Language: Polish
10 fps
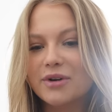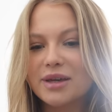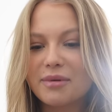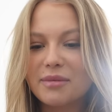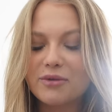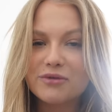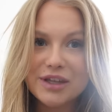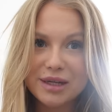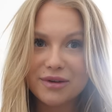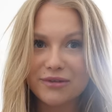moja mama
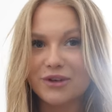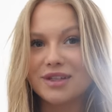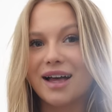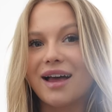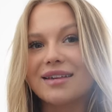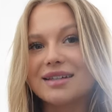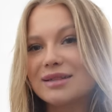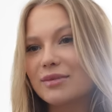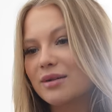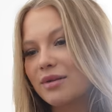uwielbia Wojtka, tak
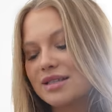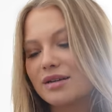samo jak moja